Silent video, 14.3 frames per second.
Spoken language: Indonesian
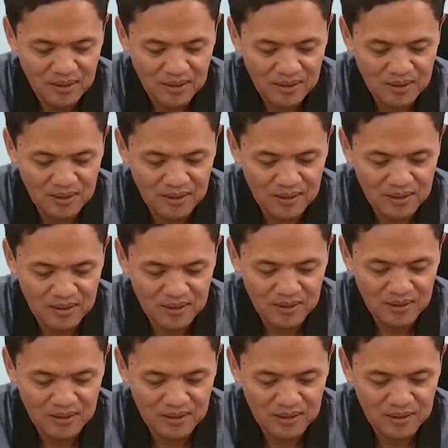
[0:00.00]

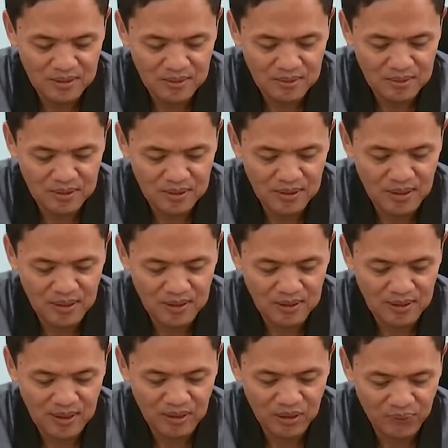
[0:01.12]
eh,
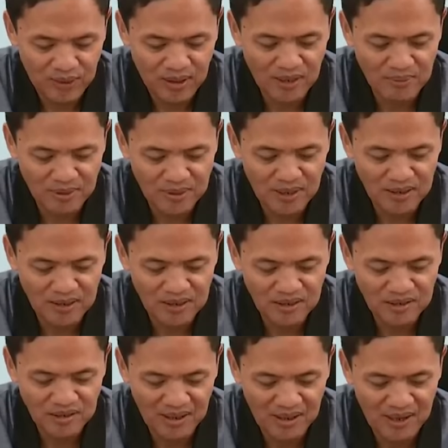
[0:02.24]
yang ekuivalen lebih dari
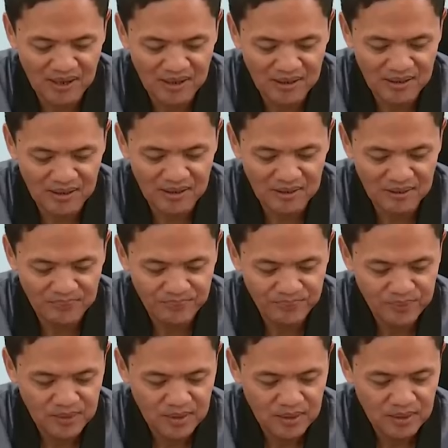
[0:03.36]
setengah ya
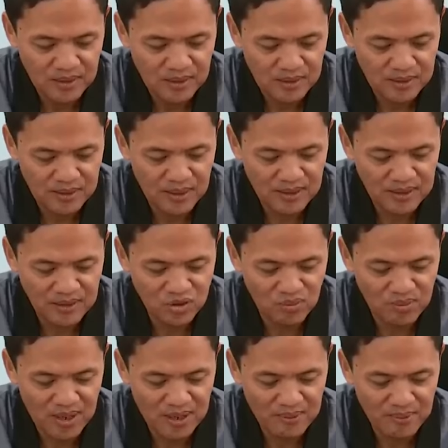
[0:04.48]
dari
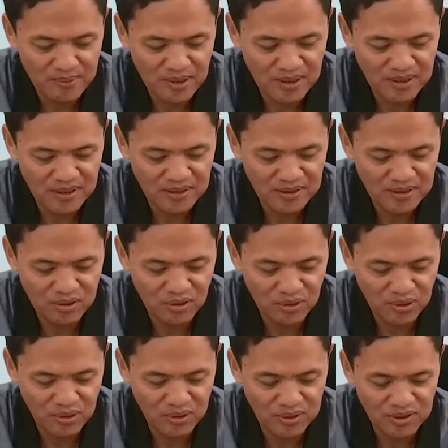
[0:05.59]
jumlah pemilih di
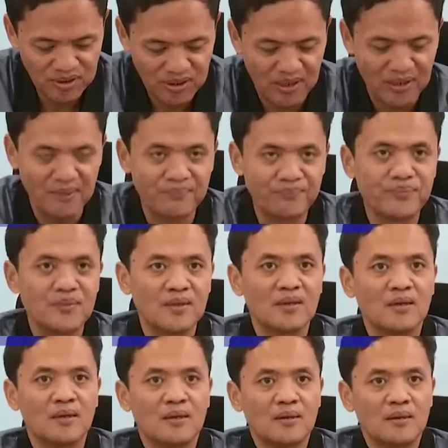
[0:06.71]
seluruh Indonesia
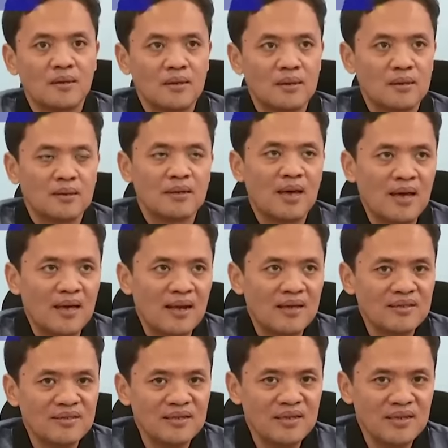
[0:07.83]

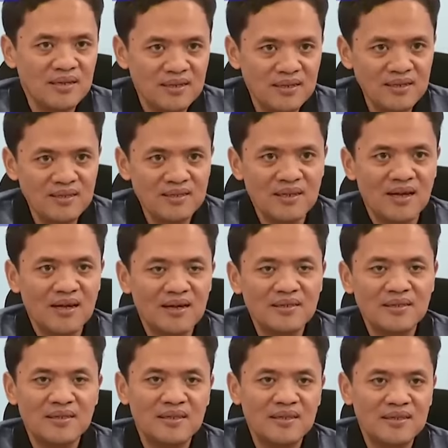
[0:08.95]
narasi ini
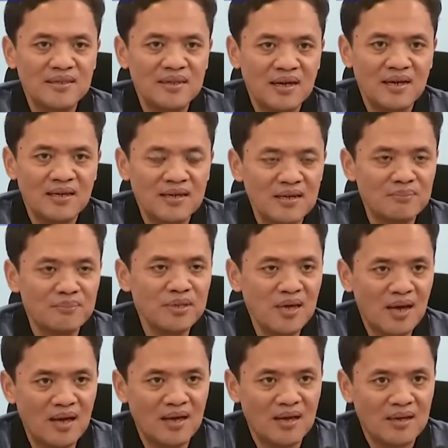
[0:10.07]
sangat tidak
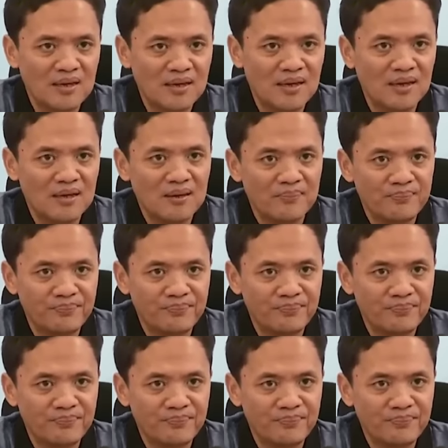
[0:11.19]
ilmiah ya